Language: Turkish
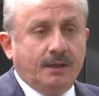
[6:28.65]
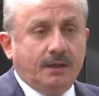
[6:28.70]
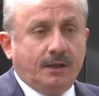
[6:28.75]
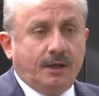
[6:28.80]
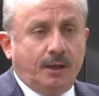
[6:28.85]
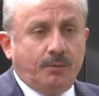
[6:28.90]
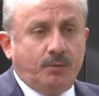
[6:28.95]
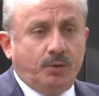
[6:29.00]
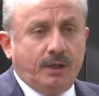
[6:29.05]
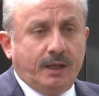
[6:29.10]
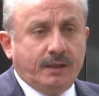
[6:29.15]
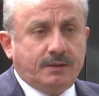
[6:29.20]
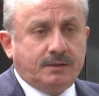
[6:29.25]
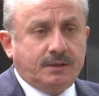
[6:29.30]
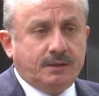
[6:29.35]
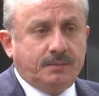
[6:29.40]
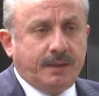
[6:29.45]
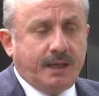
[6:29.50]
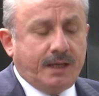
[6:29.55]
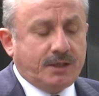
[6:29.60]
kabul
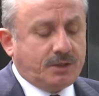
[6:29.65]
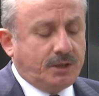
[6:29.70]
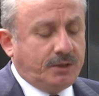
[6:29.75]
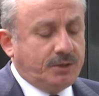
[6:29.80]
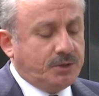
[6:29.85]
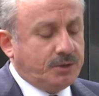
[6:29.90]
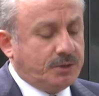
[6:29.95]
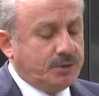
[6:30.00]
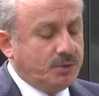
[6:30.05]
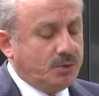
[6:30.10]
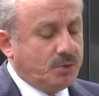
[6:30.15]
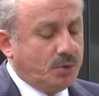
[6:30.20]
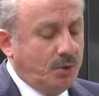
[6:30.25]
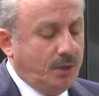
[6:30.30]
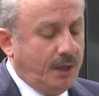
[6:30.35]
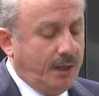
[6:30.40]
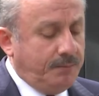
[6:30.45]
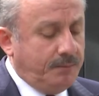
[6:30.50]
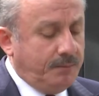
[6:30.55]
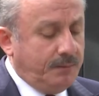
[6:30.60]
ettirmeye çalıştığı
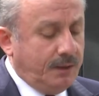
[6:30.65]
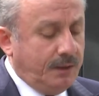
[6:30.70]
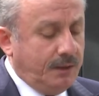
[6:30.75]
söylem,